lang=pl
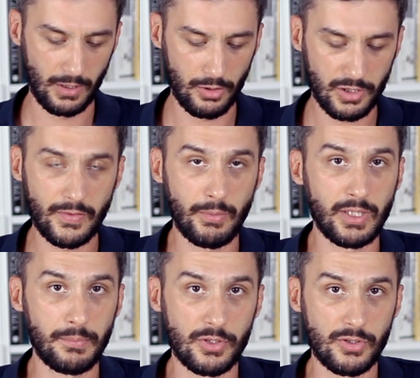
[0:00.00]

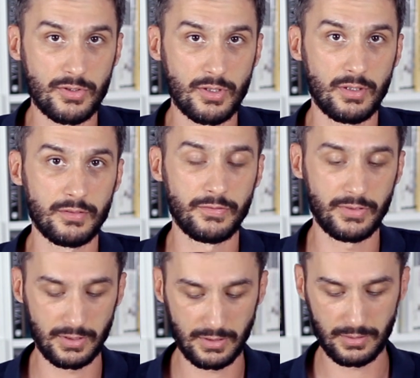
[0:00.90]
lądowały na bieżąco
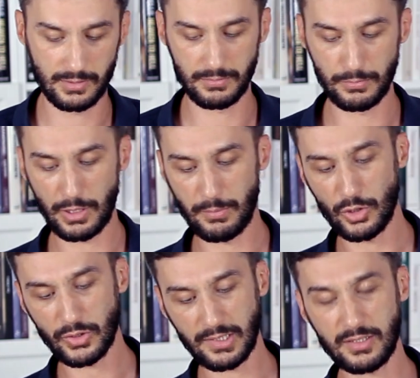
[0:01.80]
w moim
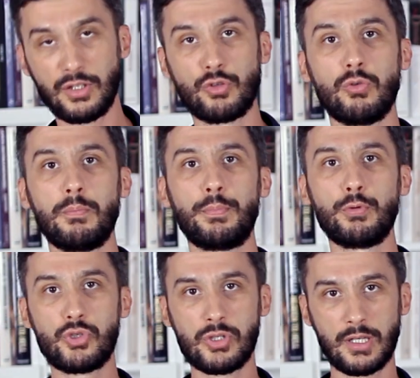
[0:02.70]
notatniku,
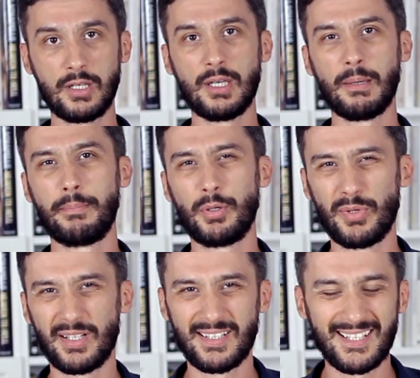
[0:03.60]
później
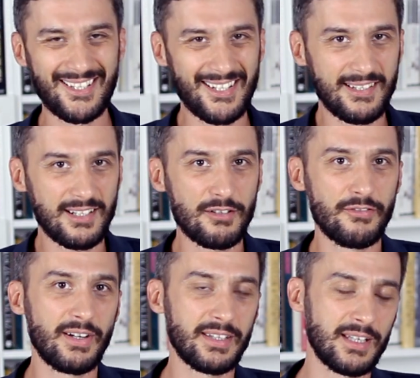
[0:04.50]
były
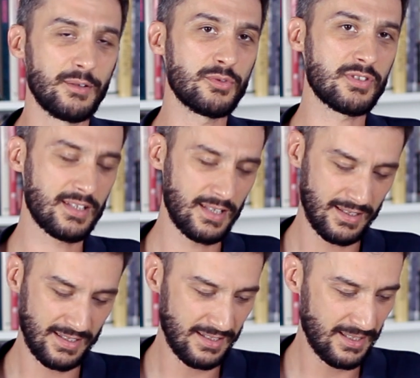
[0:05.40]
segregowane,
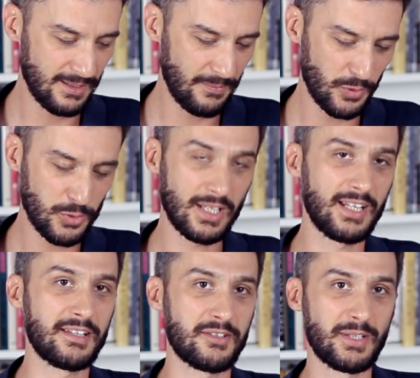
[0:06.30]
ustalane,
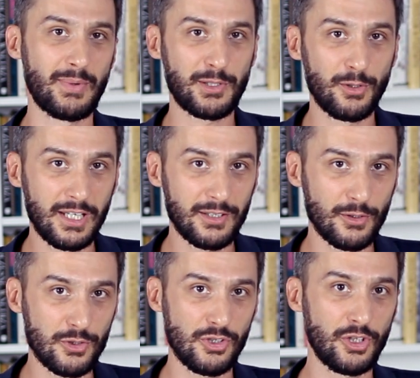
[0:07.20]
ustalana została
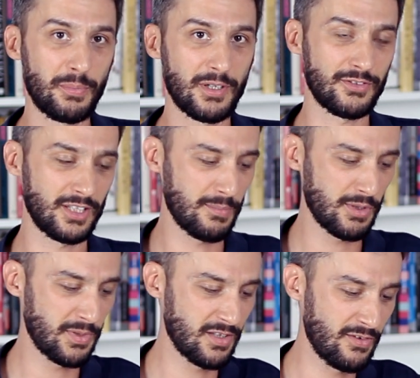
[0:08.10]
kolejność i dopiero wtedy
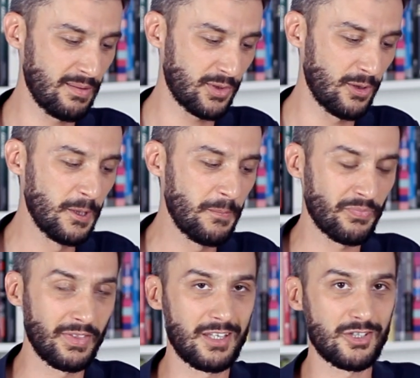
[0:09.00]
przepisywałem to
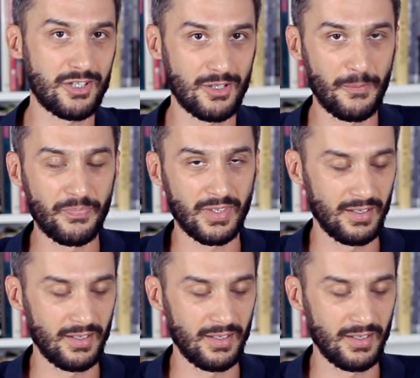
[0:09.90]
na czysto